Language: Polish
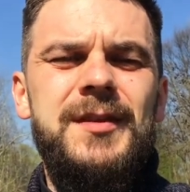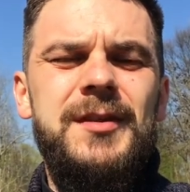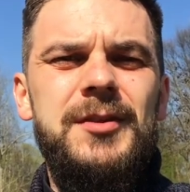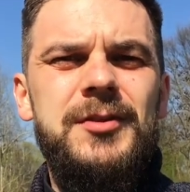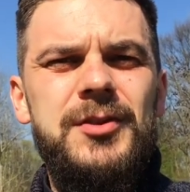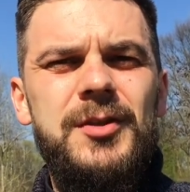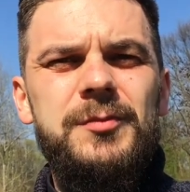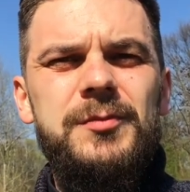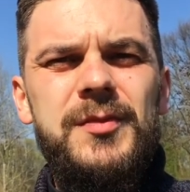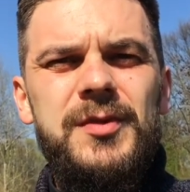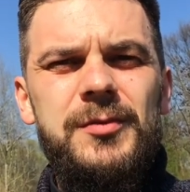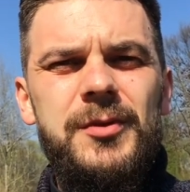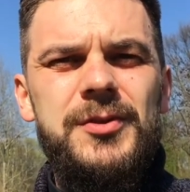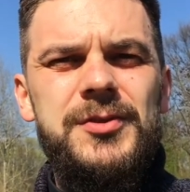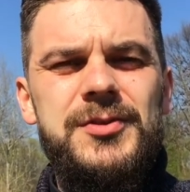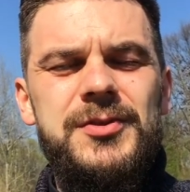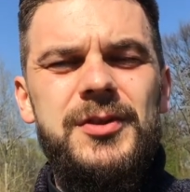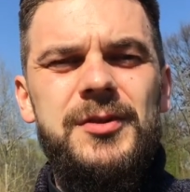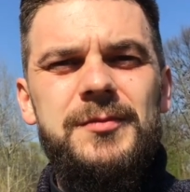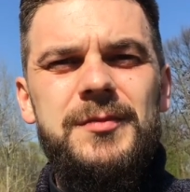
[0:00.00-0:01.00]
I tą
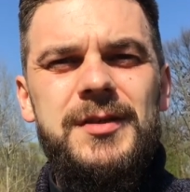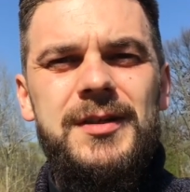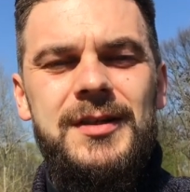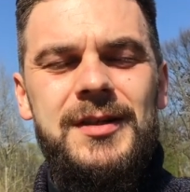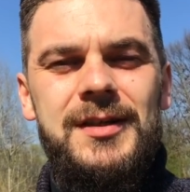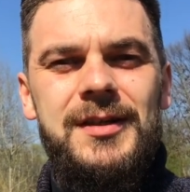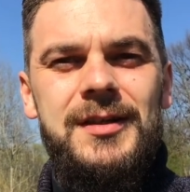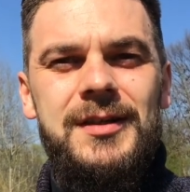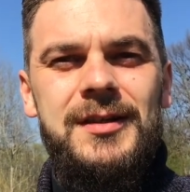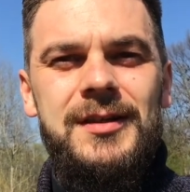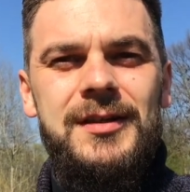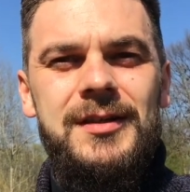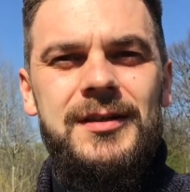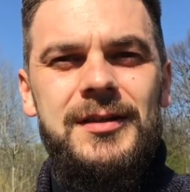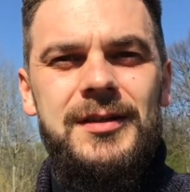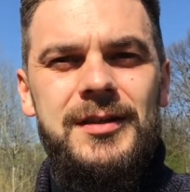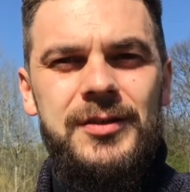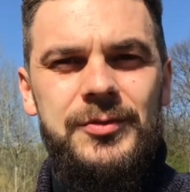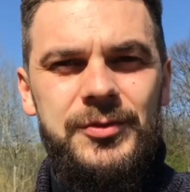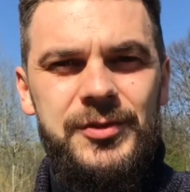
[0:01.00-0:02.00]
miłością
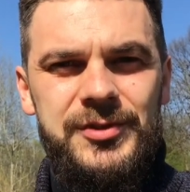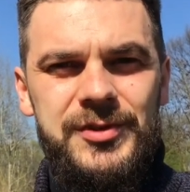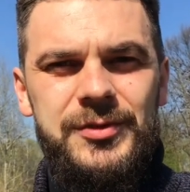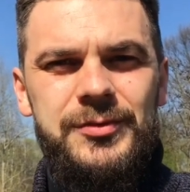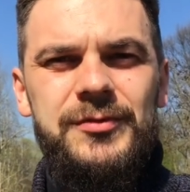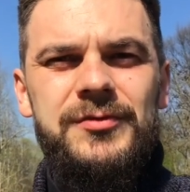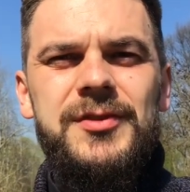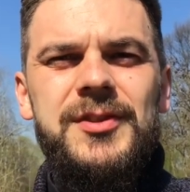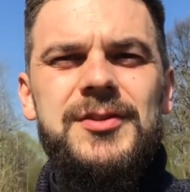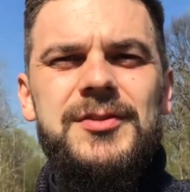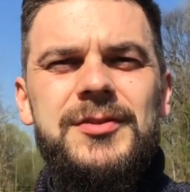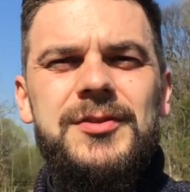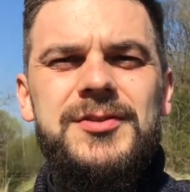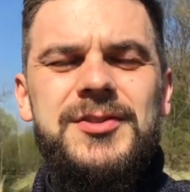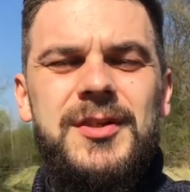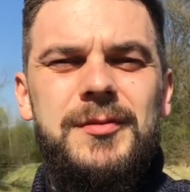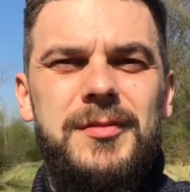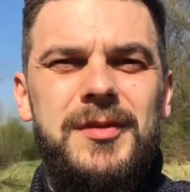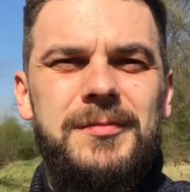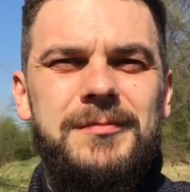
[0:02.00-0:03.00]
kieruje się również do
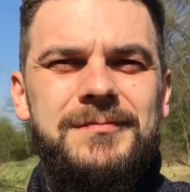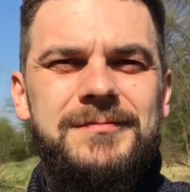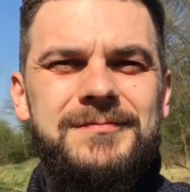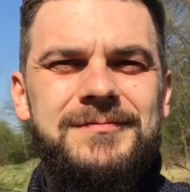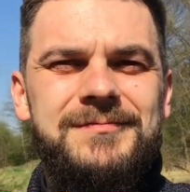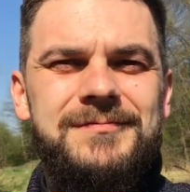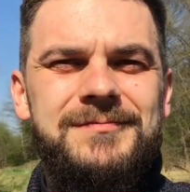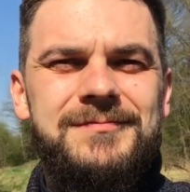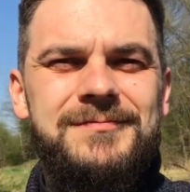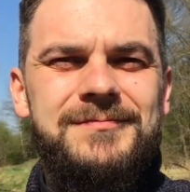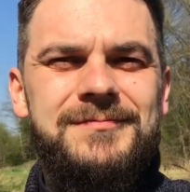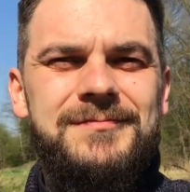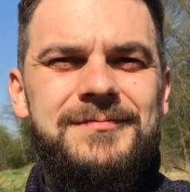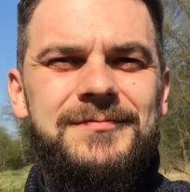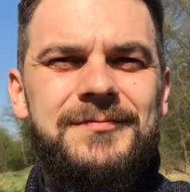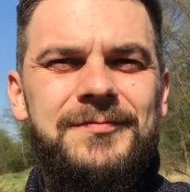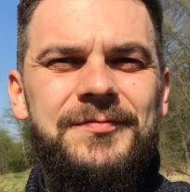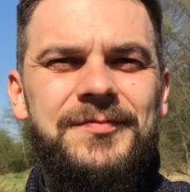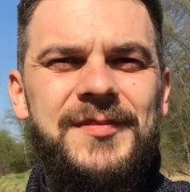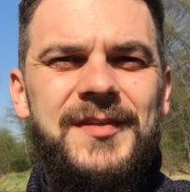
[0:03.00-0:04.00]
ciebie.
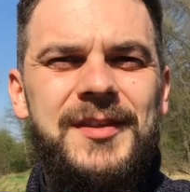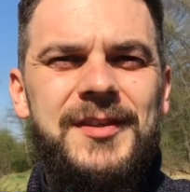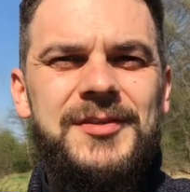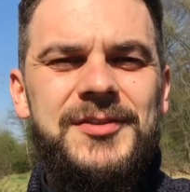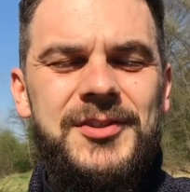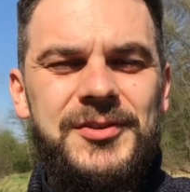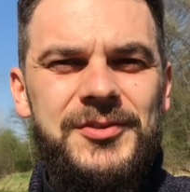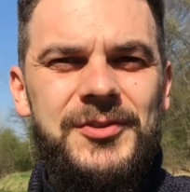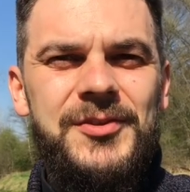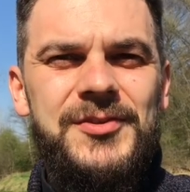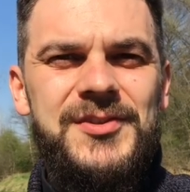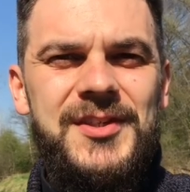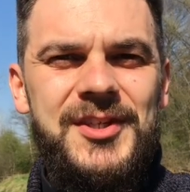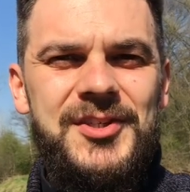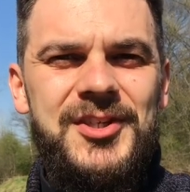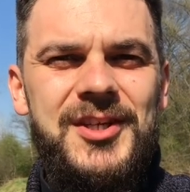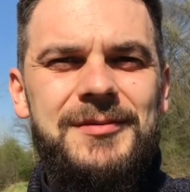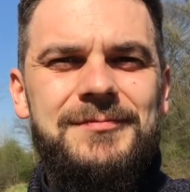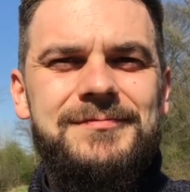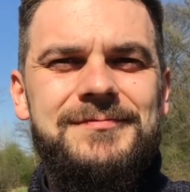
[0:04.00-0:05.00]
Co to
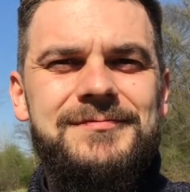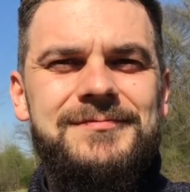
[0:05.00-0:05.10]
oznacza?